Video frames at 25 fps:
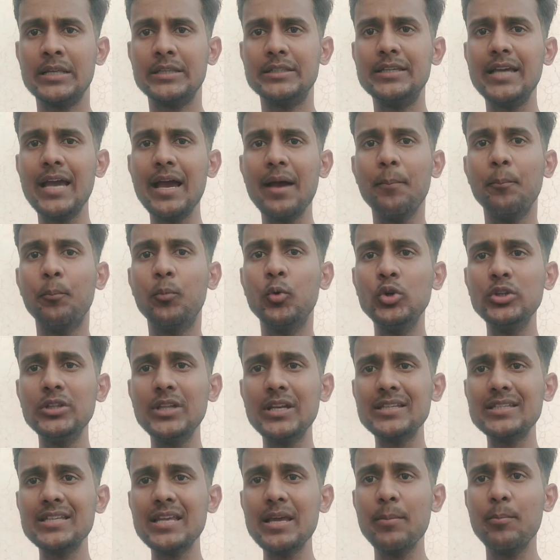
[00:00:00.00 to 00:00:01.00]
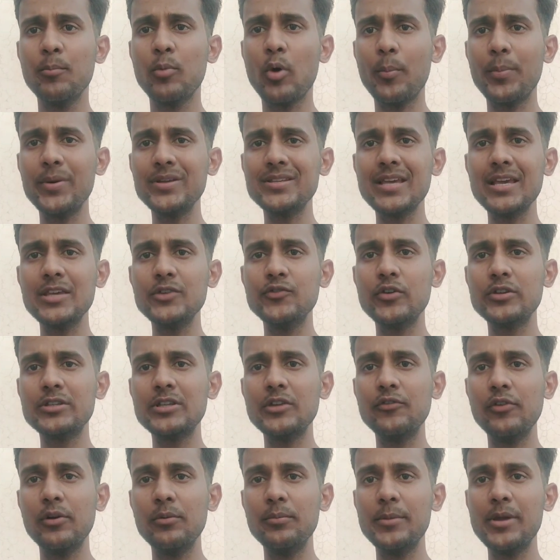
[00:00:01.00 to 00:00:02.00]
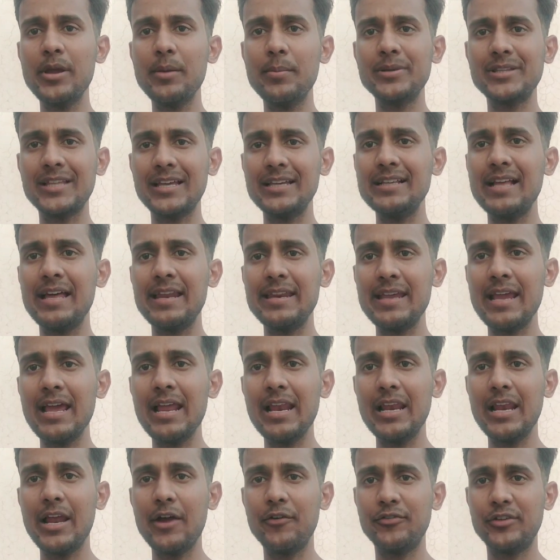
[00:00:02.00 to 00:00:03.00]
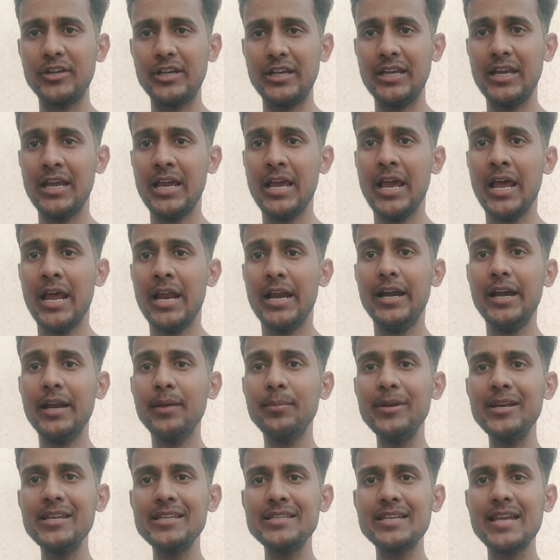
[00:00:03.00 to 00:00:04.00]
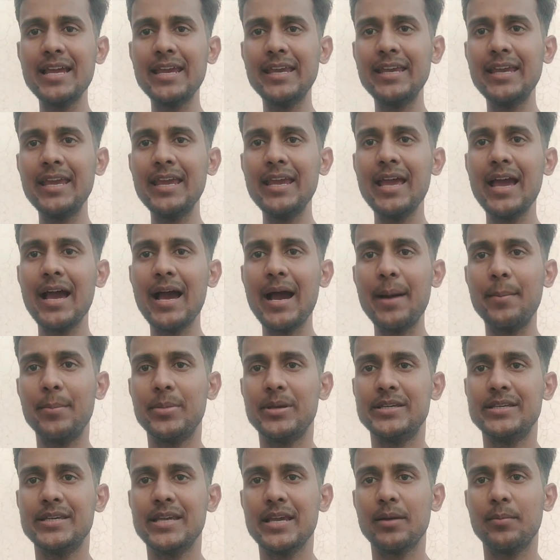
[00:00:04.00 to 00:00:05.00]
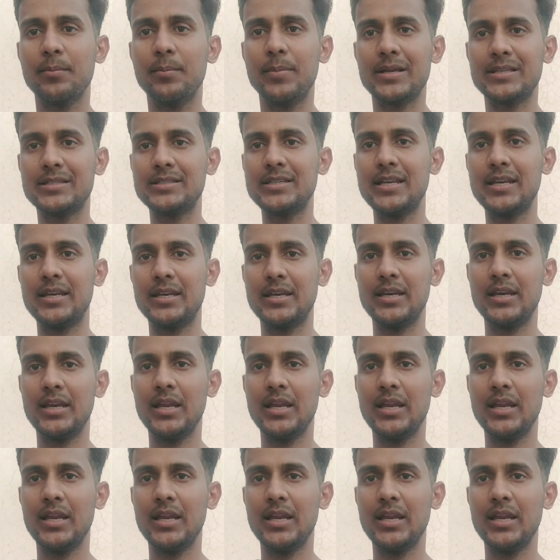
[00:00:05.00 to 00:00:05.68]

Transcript: जी हाँ पूरी तरह से प्रॉपर साइंस फिक्शन फिल्म ये बताई जा रही है लेफ्टी रेडी में नजर आएंगे अभिषेक बच्चन